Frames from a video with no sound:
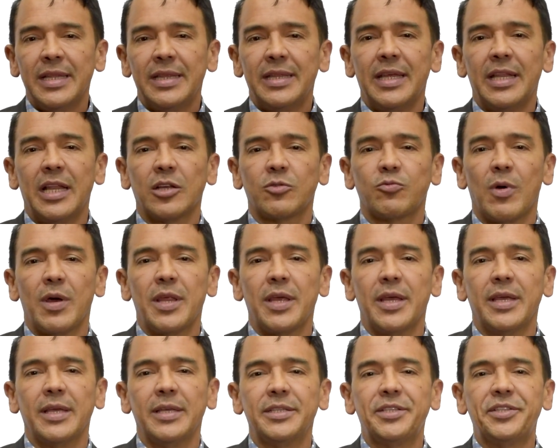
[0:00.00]
de las
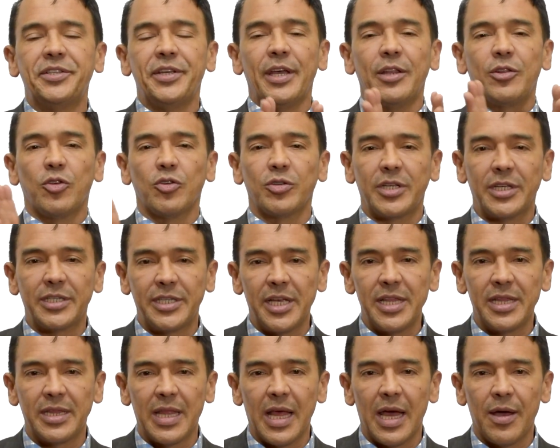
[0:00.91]
cuales
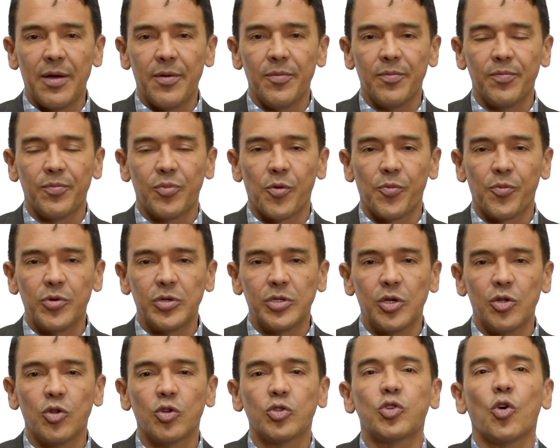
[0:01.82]
160
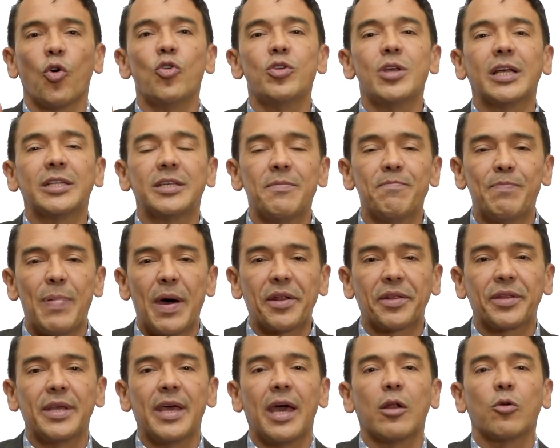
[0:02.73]
proposiciones hoy hacen
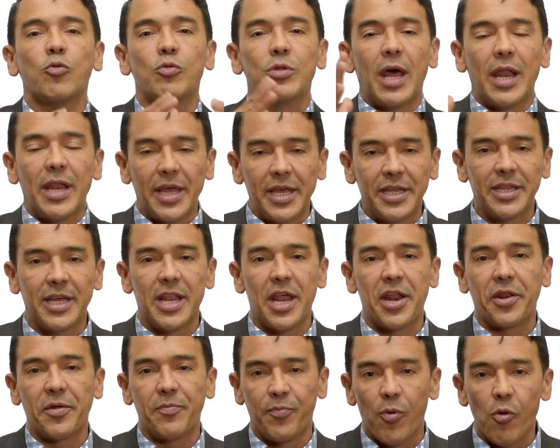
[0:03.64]
parte de alguna ley de
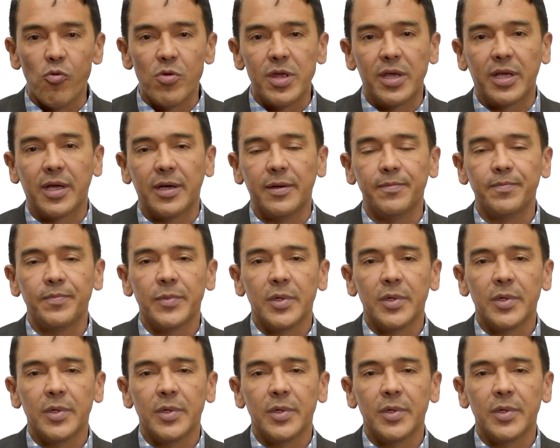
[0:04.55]
la República.